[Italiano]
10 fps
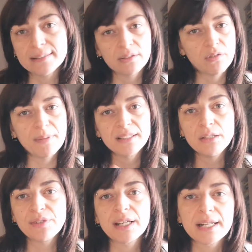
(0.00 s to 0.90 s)
si tratta
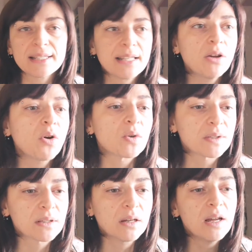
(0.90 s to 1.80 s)
ovviamente di fragranze low
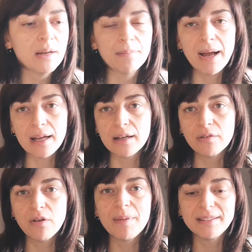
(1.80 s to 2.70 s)
cost, ma
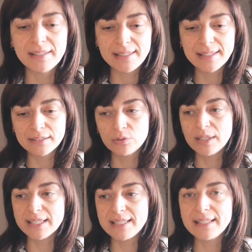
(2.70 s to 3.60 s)
eh, ovviamente si tratta
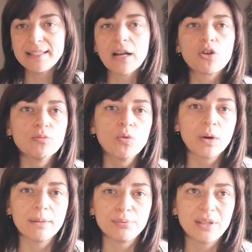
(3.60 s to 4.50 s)
di un'azienda
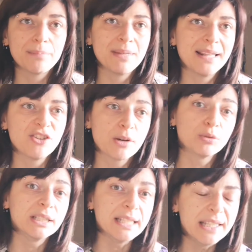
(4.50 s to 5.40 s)
comunque reputabile,
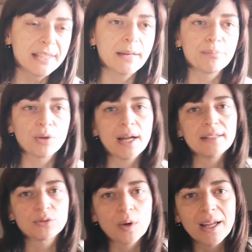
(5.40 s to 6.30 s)
diciamo di nicchia, più che
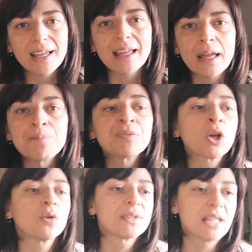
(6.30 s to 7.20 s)
altro anche che
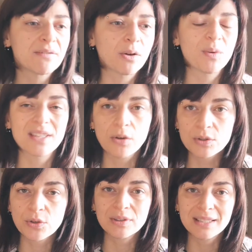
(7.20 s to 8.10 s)
conserva questa
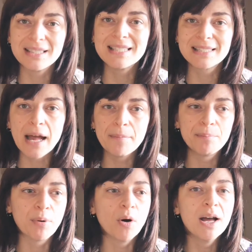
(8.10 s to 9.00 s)
sorta di
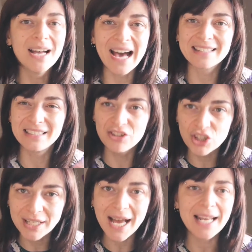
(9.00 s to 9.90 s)
stampo
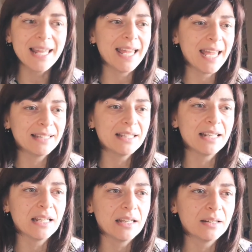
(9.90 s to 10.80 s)
artigianale e
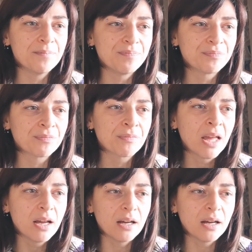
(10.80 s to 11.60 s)
di um,